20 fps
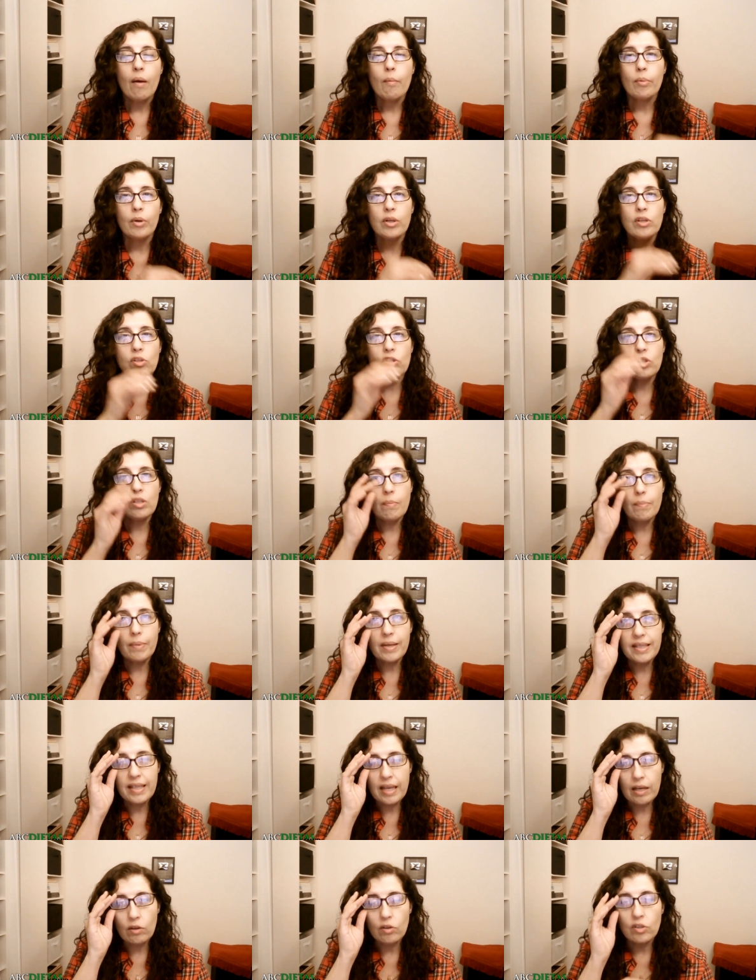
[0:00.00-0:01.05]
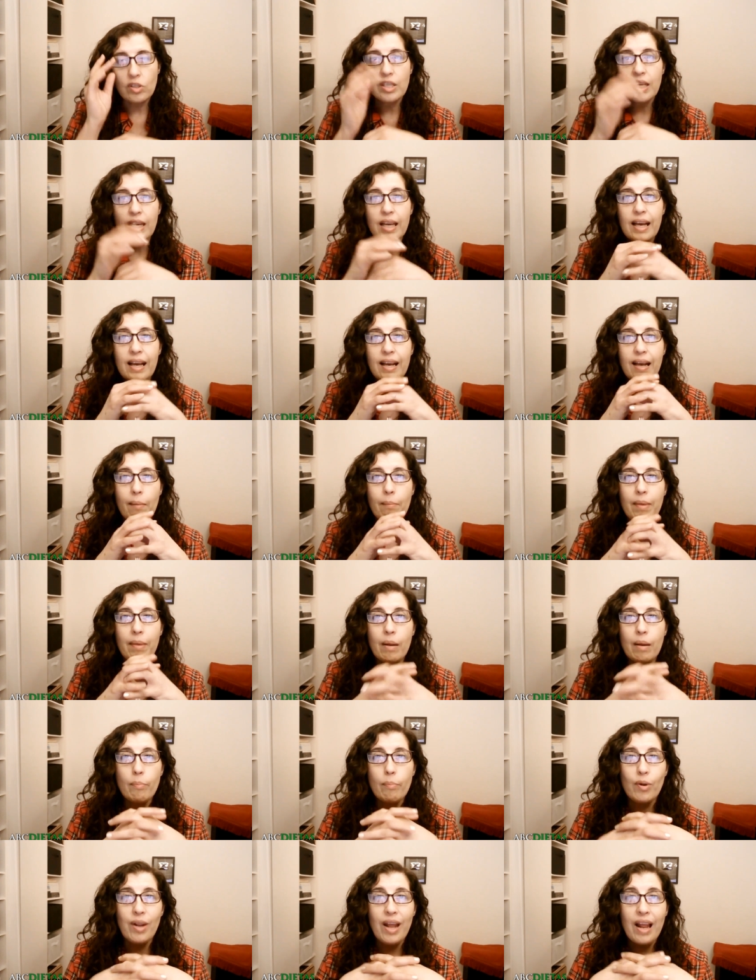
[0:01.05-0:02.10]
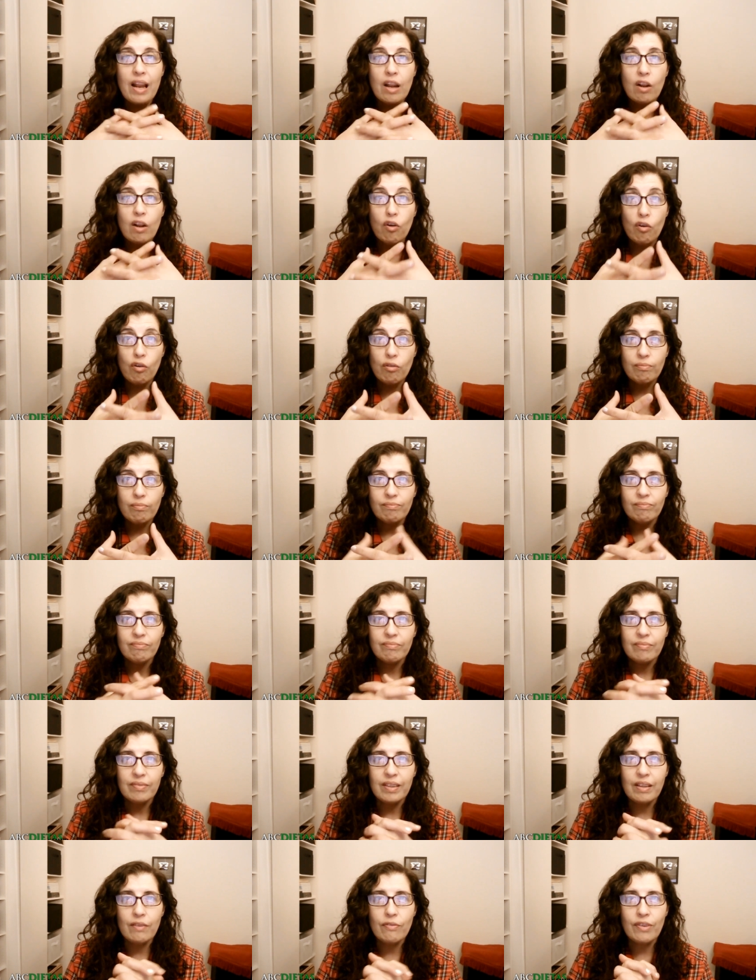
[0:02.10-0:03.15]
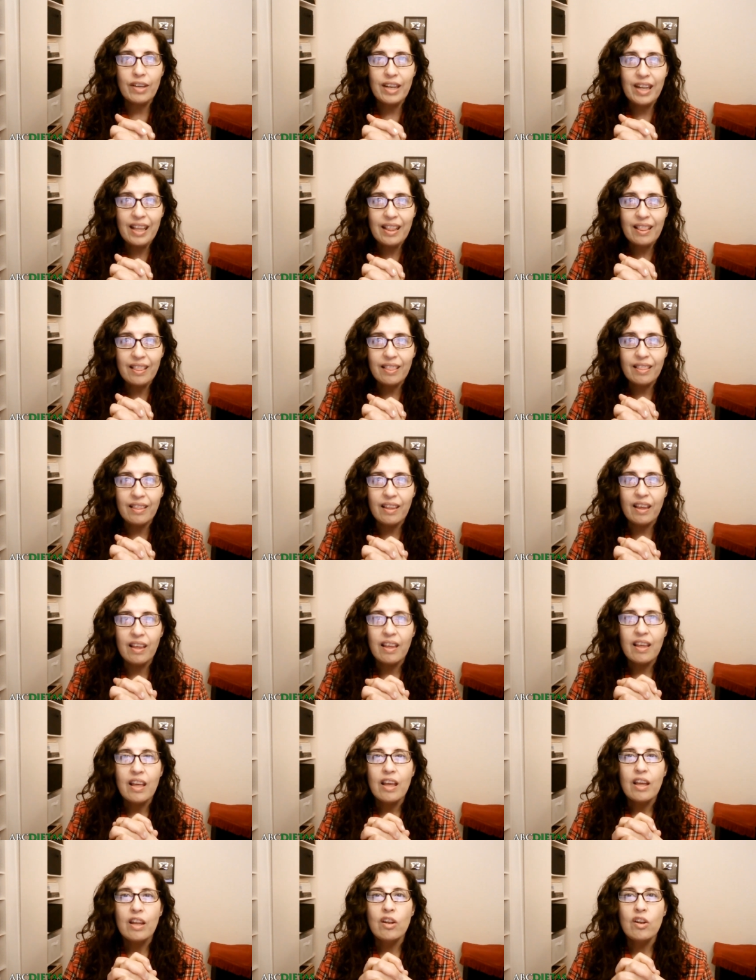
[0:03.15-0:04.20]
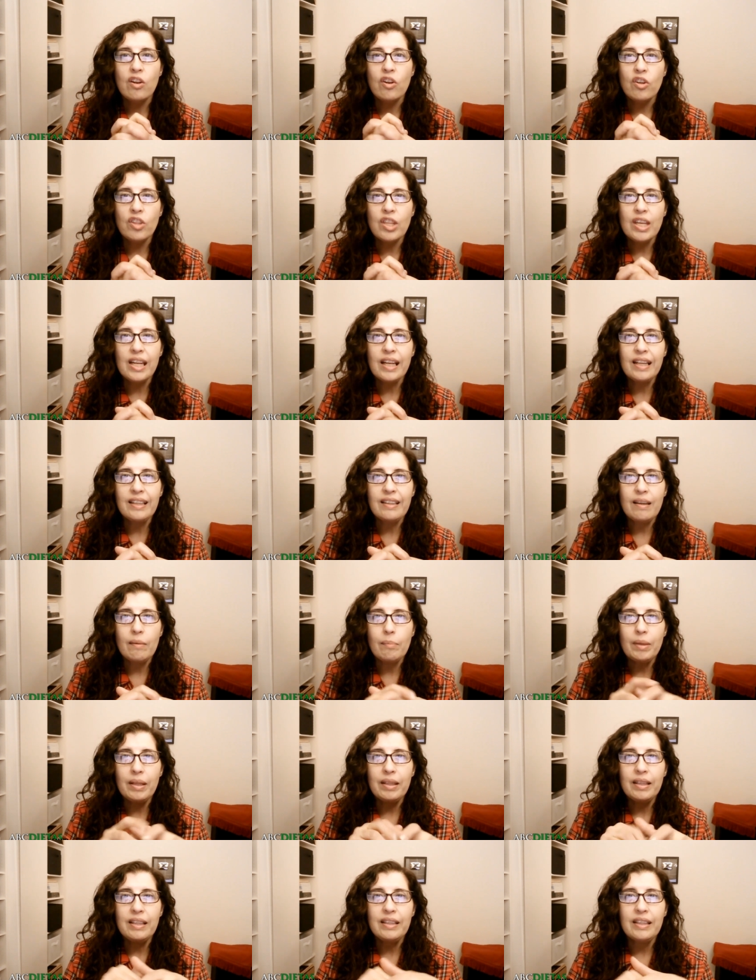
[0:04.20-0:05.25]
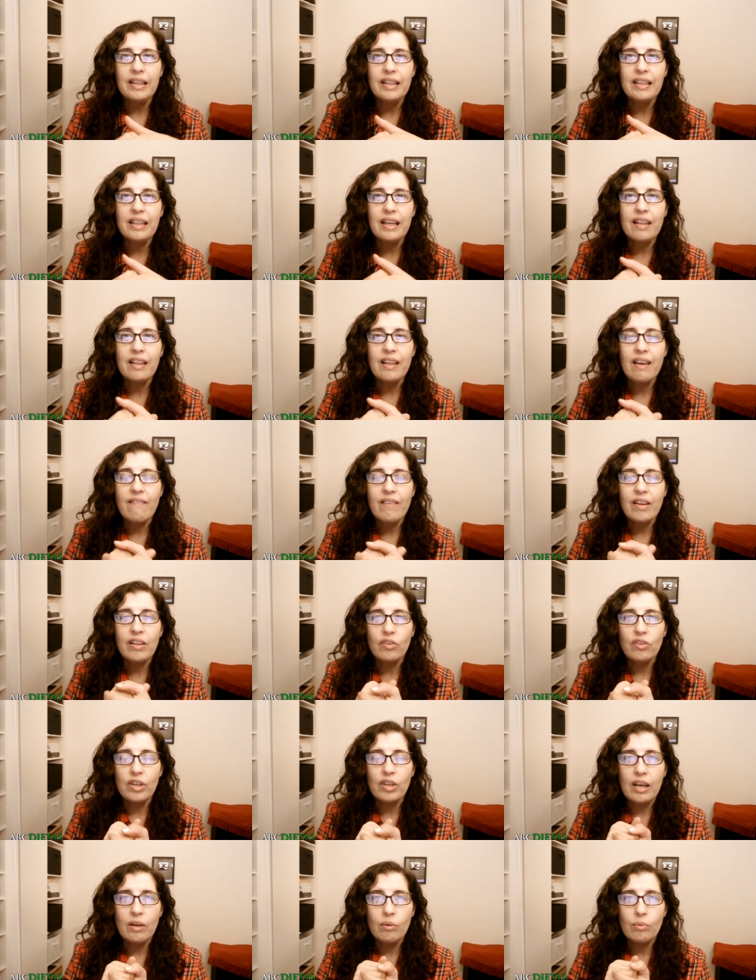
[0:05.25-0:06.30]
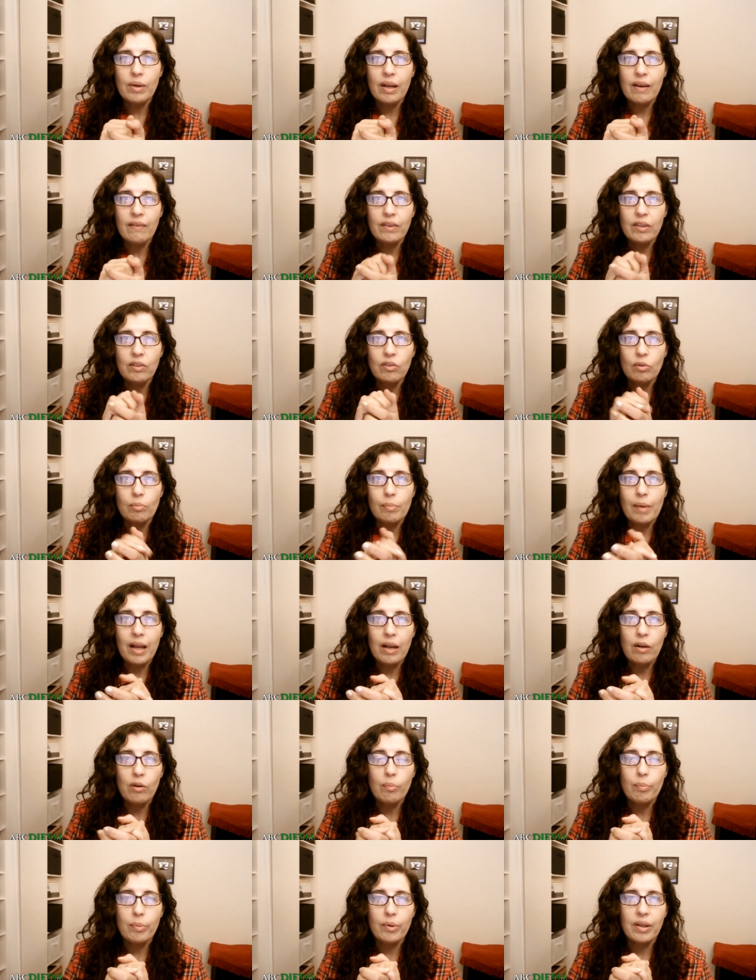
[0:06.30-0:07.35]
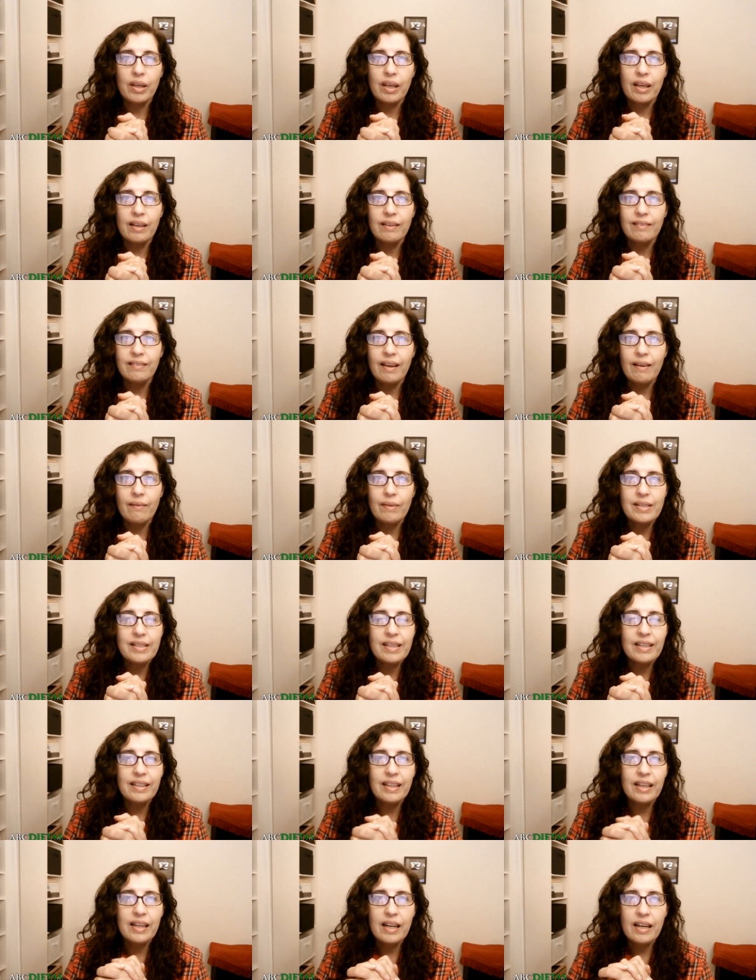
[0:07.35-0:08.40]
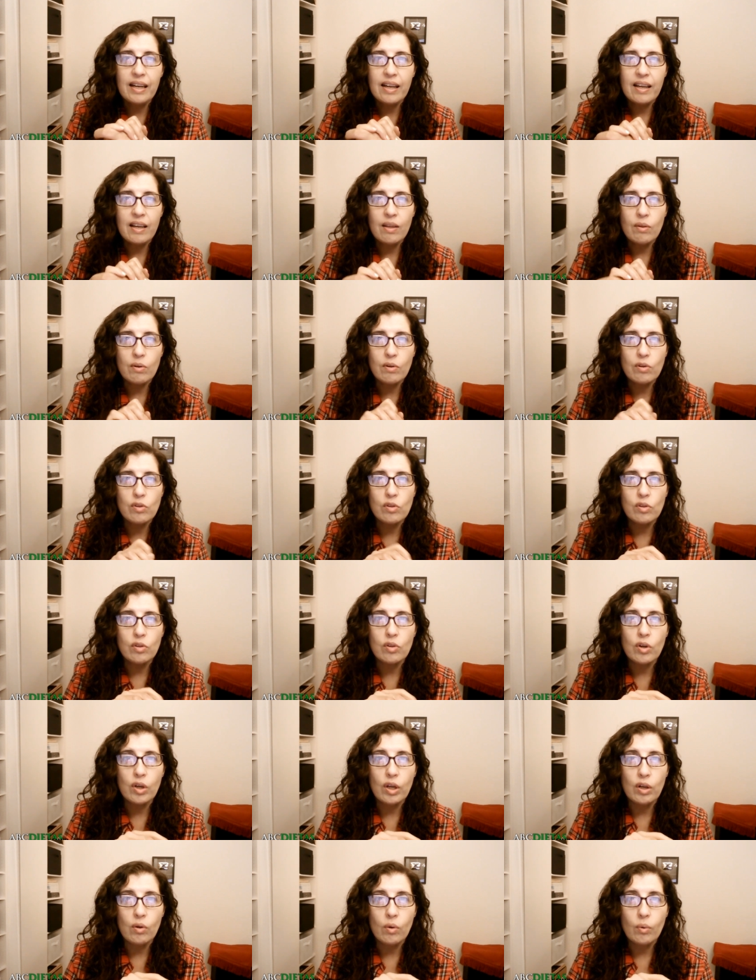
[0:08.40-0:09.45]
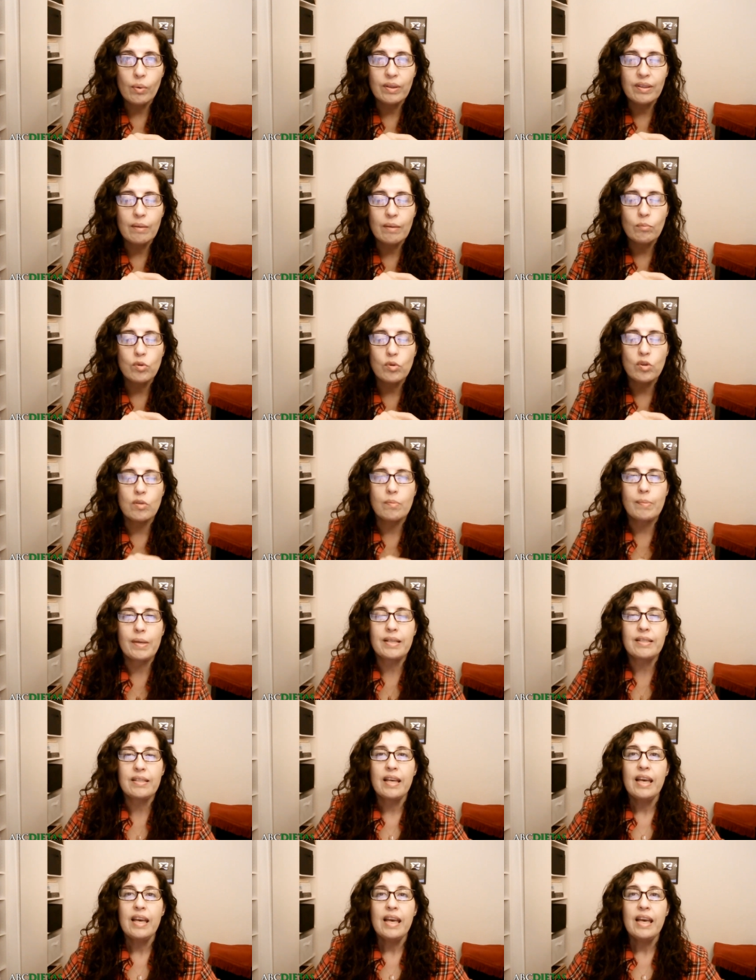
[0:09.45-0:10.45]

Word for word: Por eso siempre se aconseja cambiar por algo diferente, no directamente tratar de abandonar un hábito malo, porque esta a veces tan arraigado en nosotros que nos cuesta mucho más.